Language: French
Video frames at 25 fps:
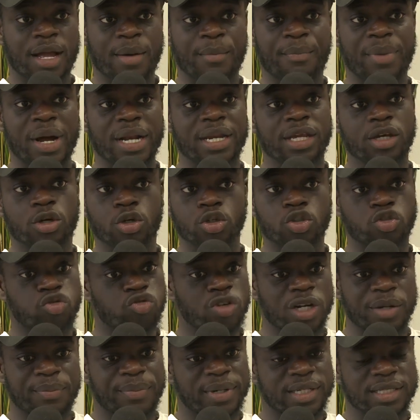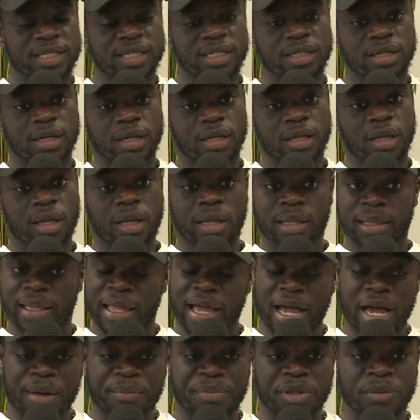un palier que je voulais passer euh,
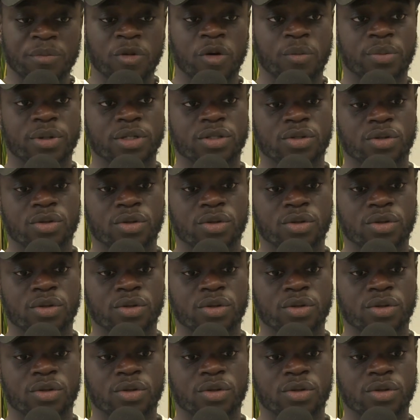très rapidement parce